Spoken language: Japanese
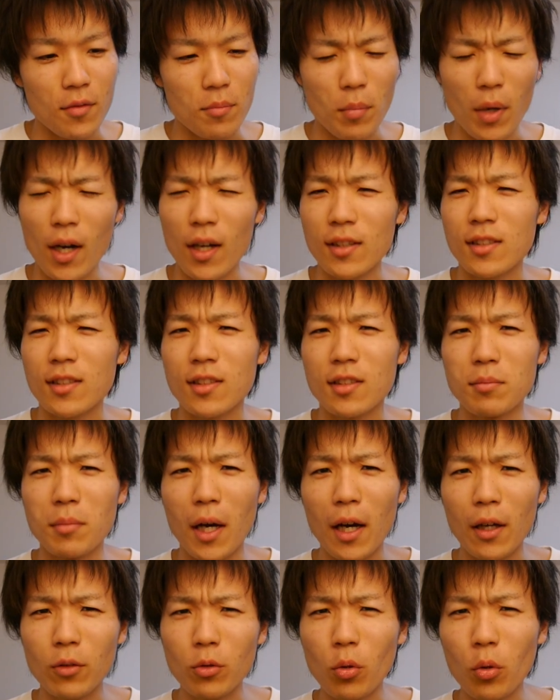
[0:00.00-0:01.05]
まあ、
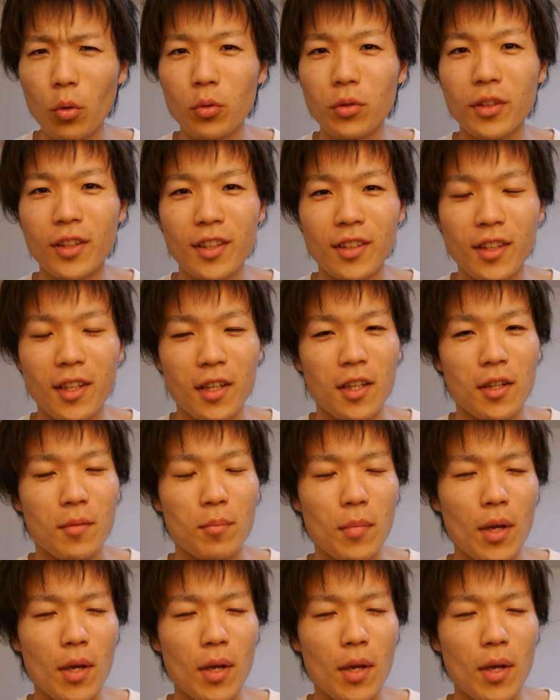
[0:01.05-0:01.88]
スマートフォンでね、